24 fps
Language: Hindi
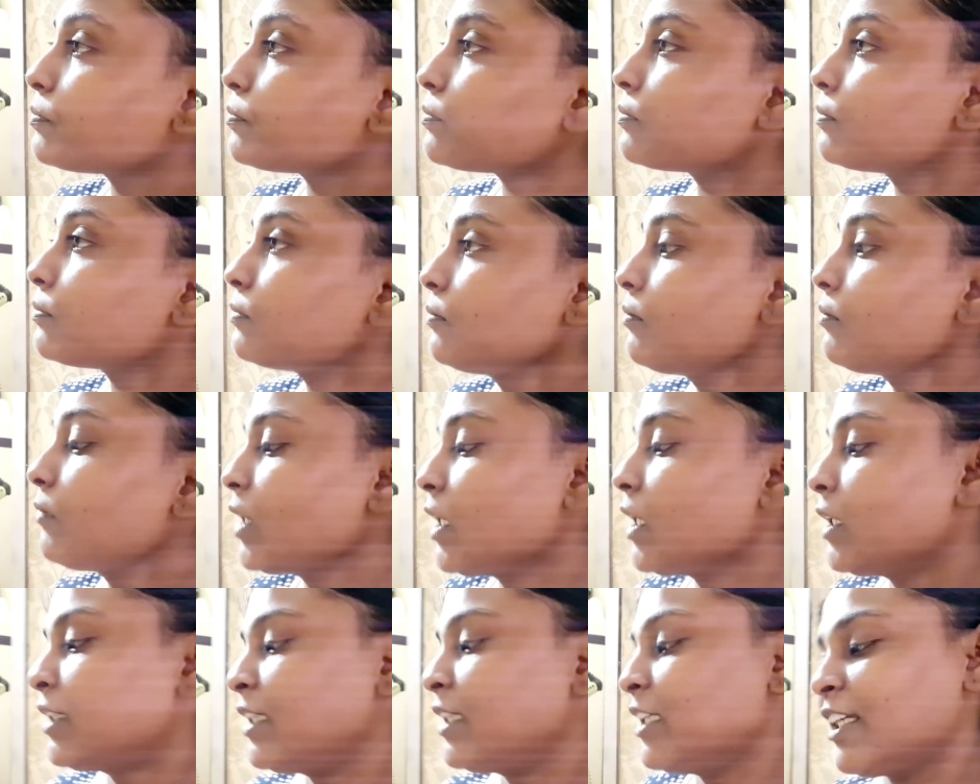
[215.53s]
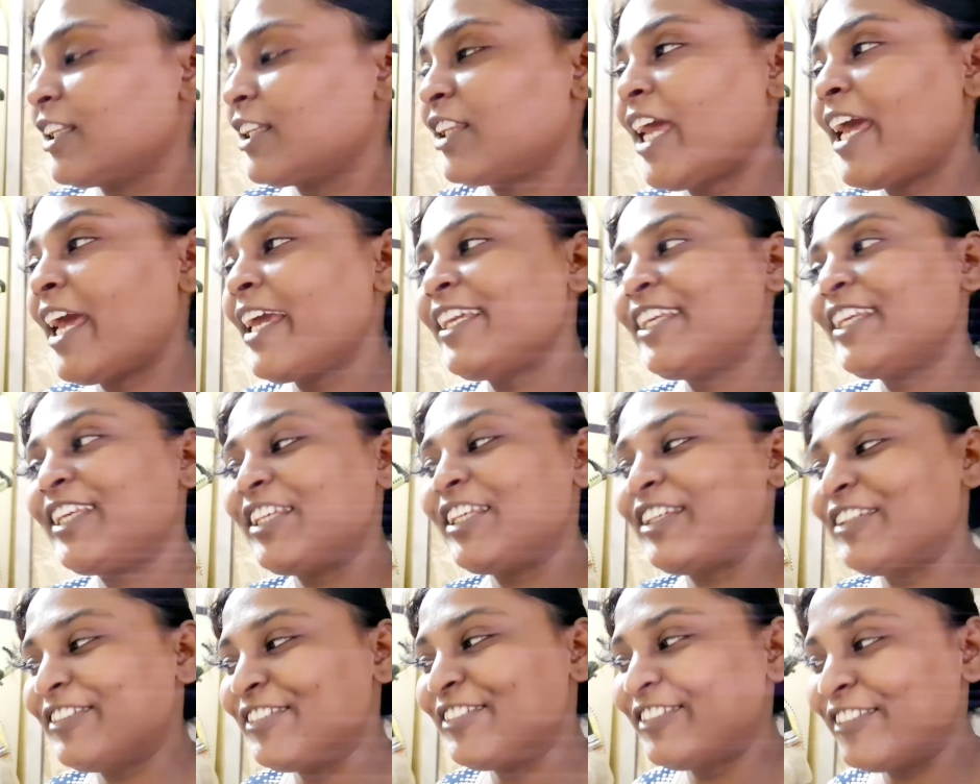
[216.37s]
हाँ। ठीक है थैंक
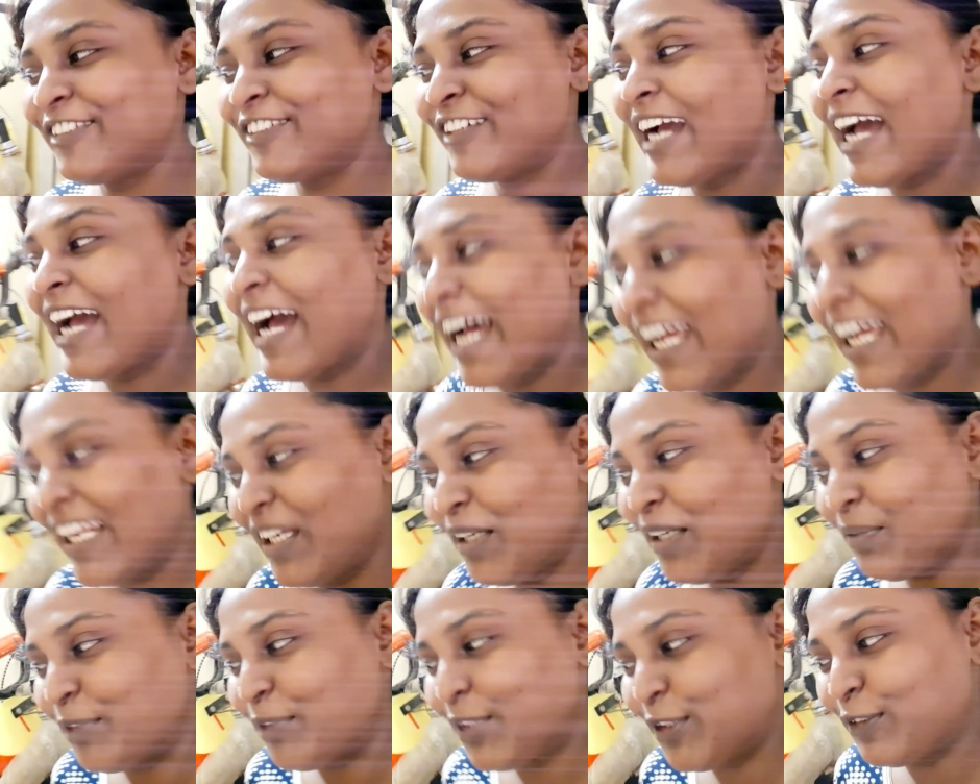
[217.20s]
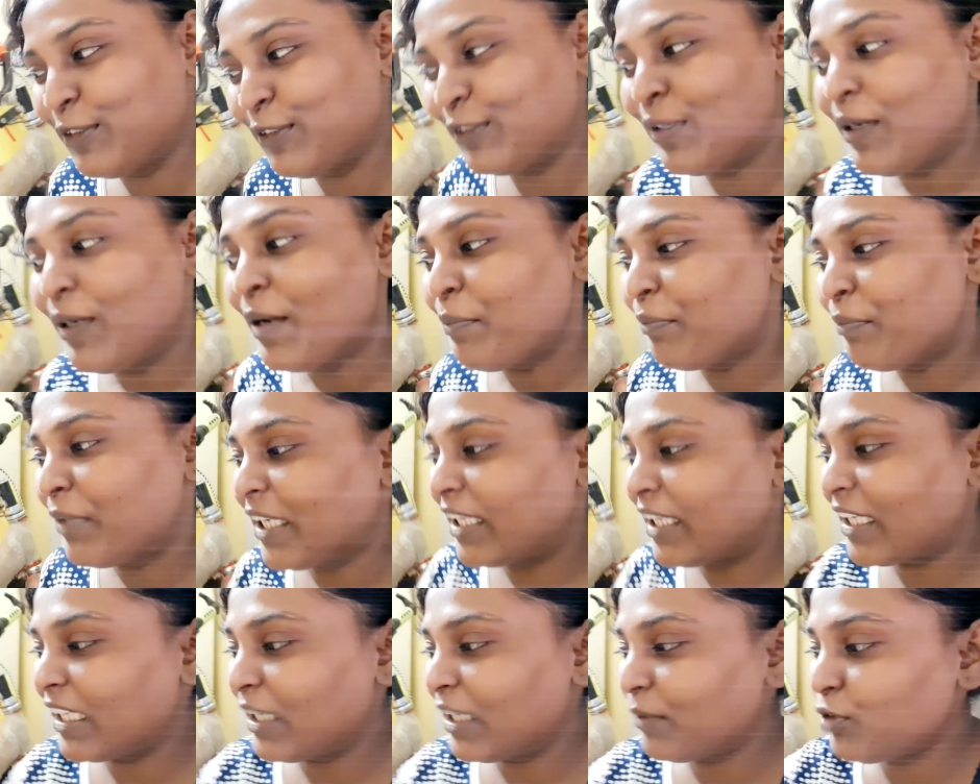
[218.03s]
यू आई लव यू
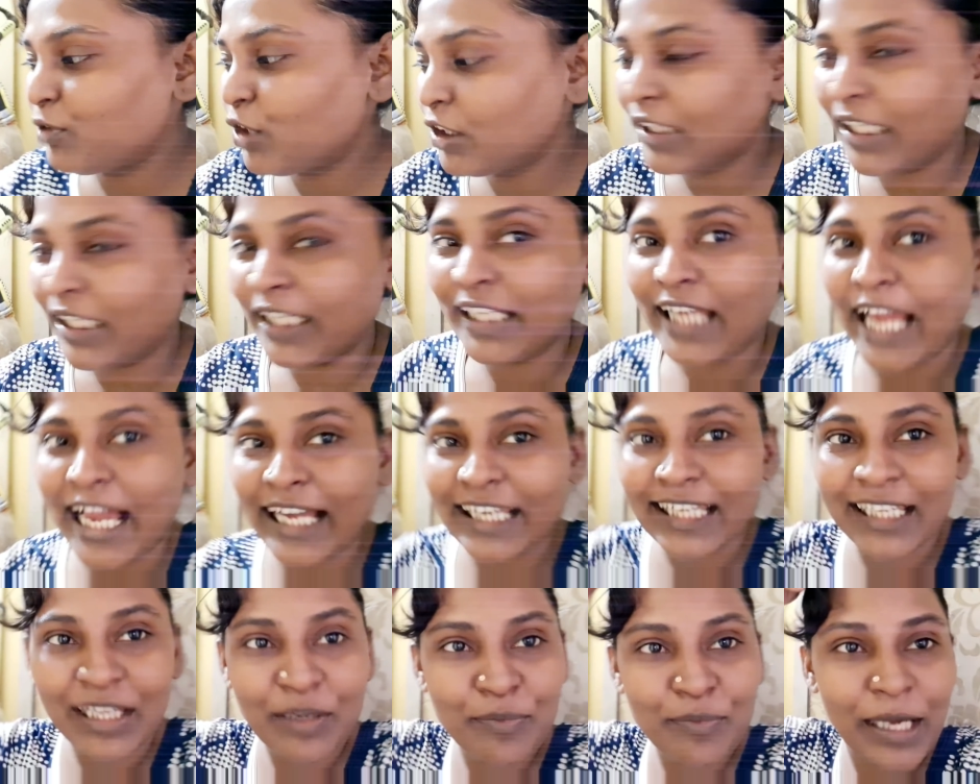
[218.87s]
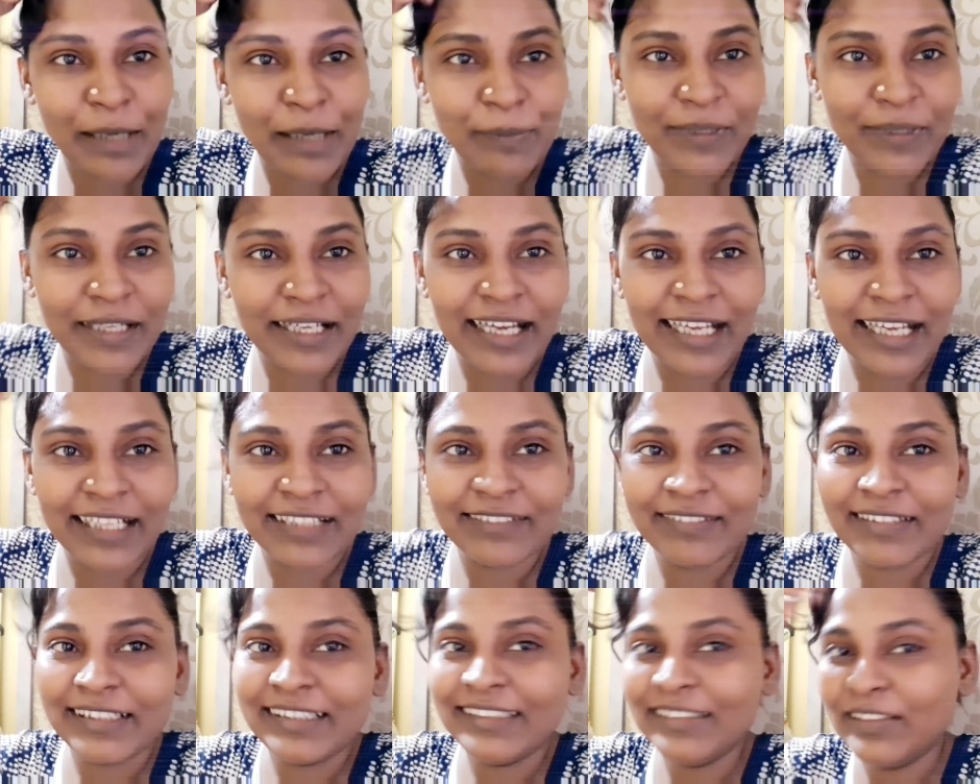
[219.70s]
मेरी क्लिप दो जरा ये आगे के बाल पे
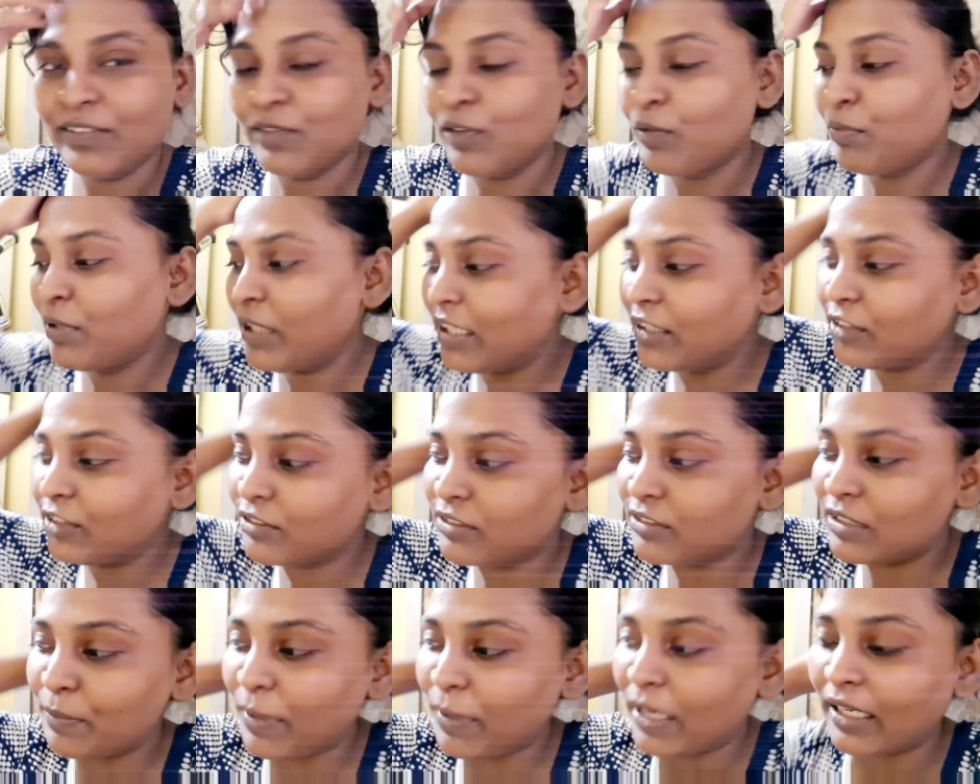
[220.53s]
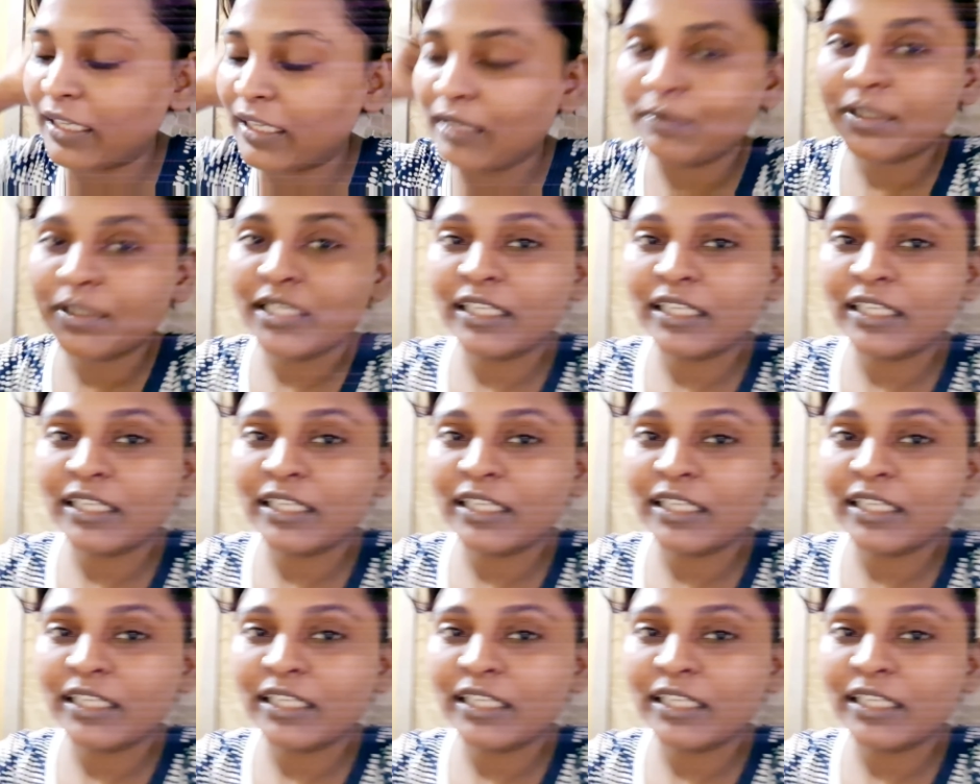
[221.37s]
लगाने वाली वो भी ले ली उसने पार्लर में